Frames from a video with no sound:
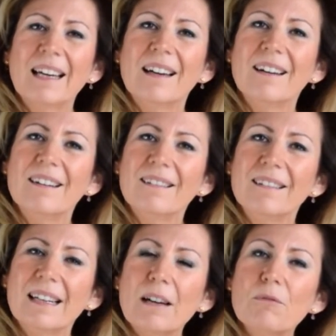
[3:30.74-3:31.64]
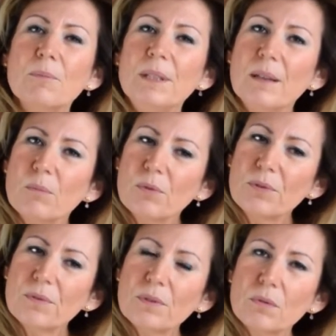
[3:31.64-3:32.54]
Euh, la phobie
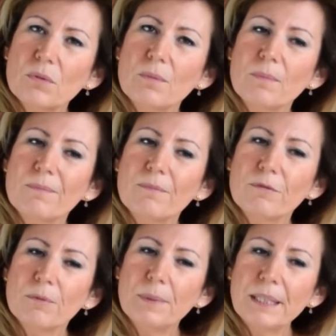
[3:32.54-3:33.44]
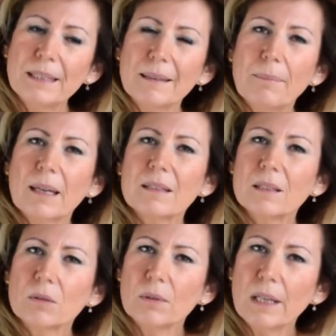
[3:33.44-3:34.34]
d'impulsion, c'est une phobie qui est
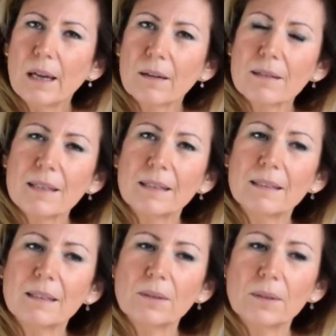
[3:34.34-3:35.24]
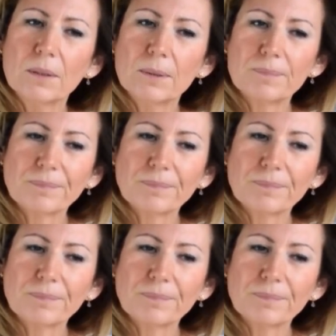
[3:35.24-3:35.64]
particulière, c'est-à-dire que